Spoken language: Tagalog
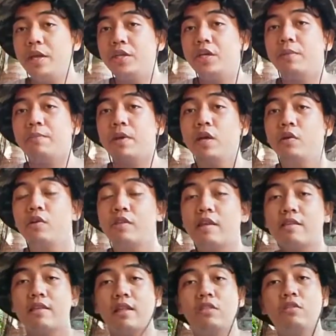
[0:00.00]
Siyempre yung isa
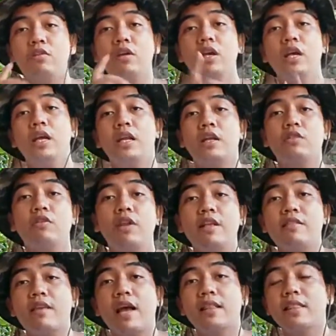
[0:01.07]
sa nag-donate
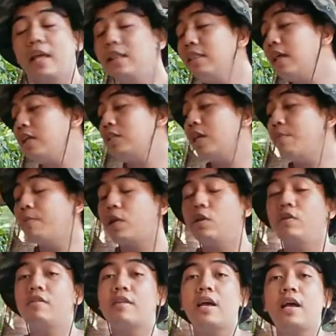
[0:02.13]
sa atin. Then, syempre, yung
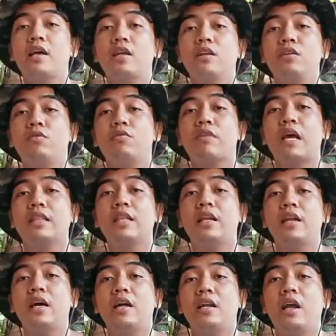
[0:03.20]
isa, yung sa atin
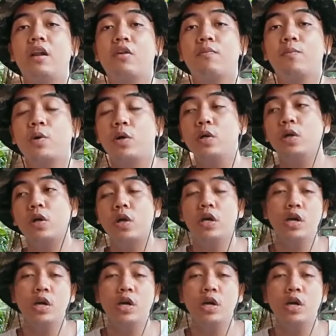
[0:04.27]
na Rare of Color.